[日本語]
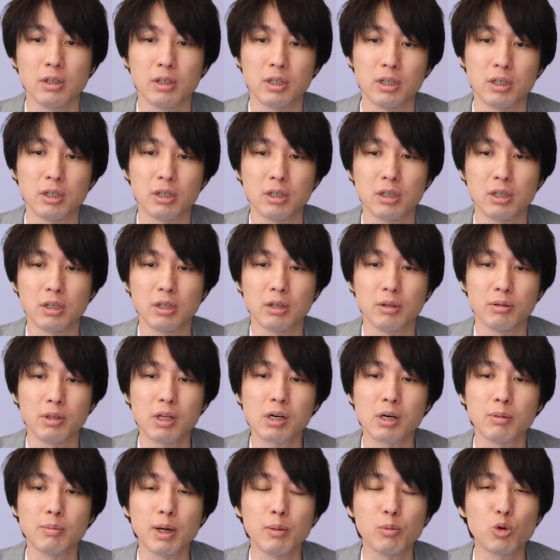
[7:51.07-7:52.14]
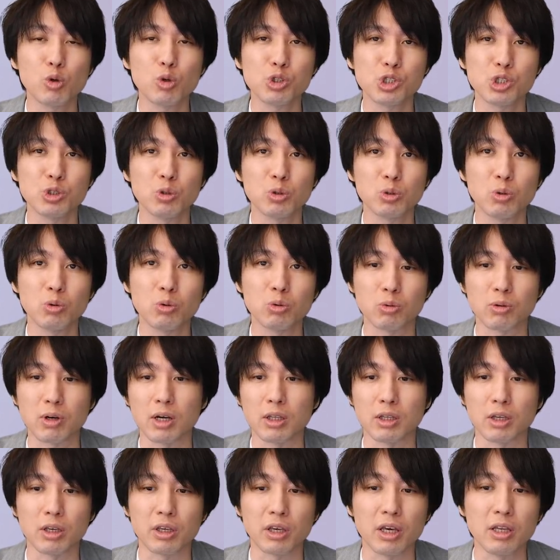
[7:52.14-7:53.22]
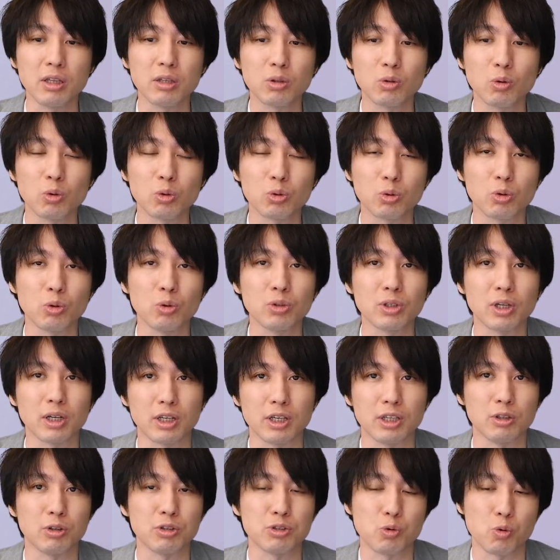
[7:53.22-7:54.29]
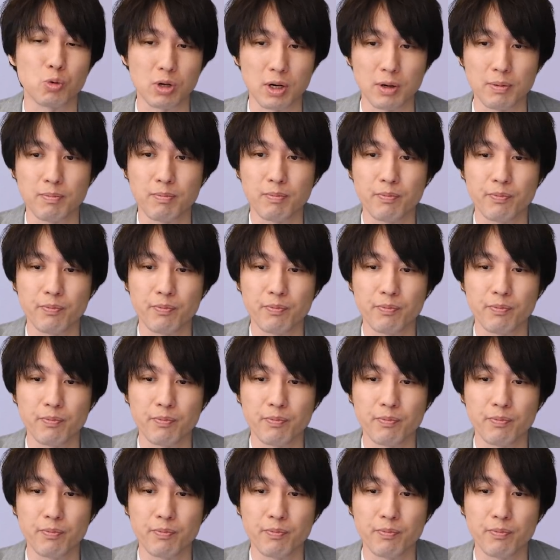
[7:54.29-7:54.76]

えー、なんか幻の塔と書いて幻塔と読んだらいいんでしょうか。